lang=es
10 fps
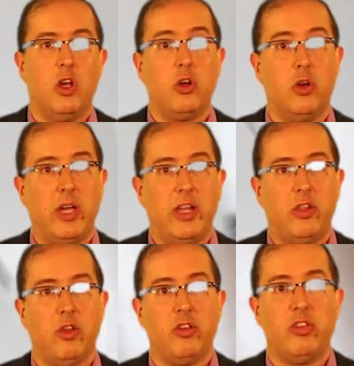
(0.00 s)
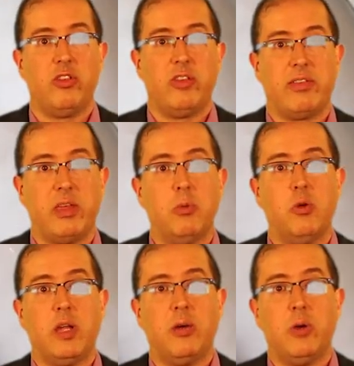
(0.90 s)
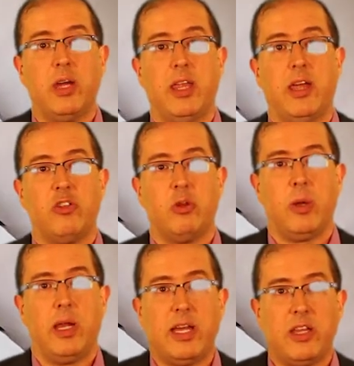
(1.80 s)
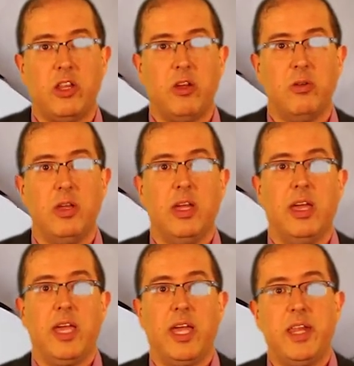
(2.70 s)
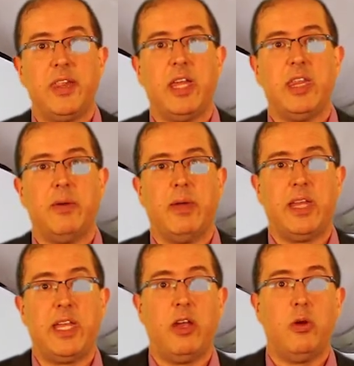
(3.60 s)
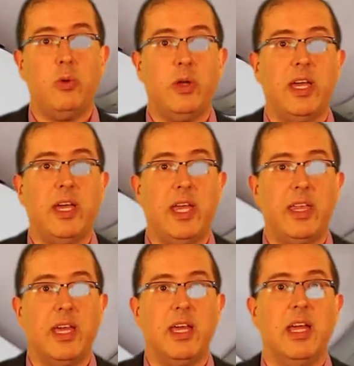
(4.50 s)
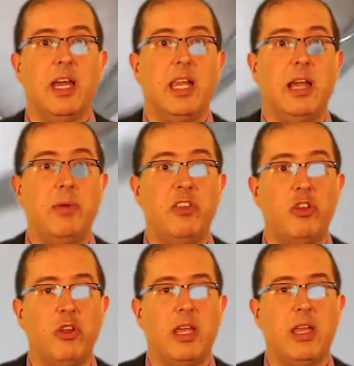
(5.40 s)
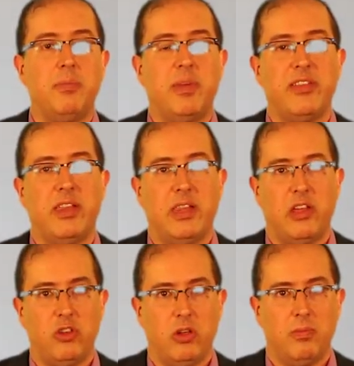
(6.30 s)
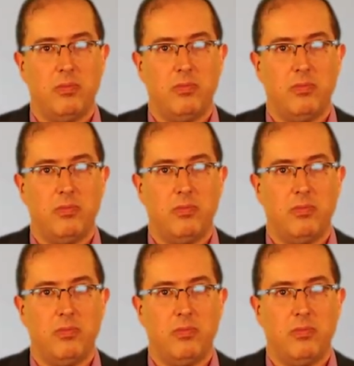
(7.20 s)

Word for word: Con esto, si hacemos una búsqueda sobre lácteos, esta debería incluir en ella la mencionada presentación.